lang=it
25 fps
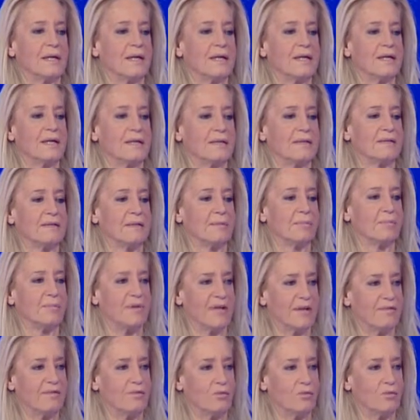eh, di
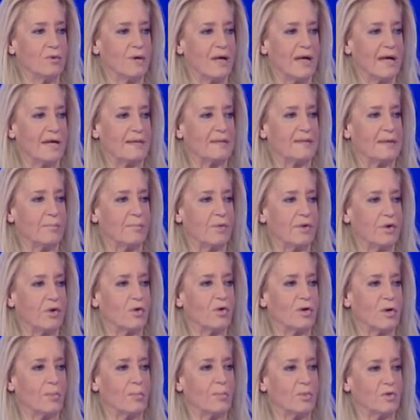breve durata però
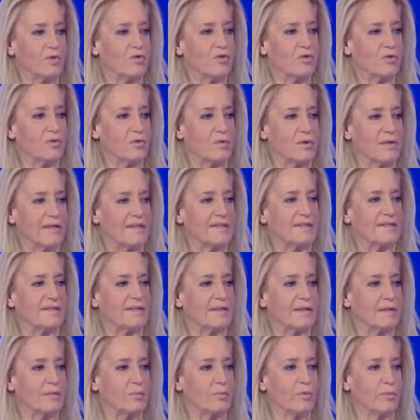che possono
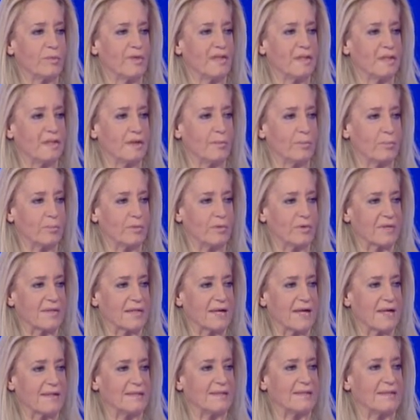essere momenti
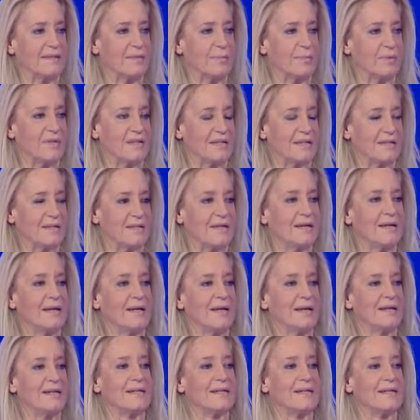importanti per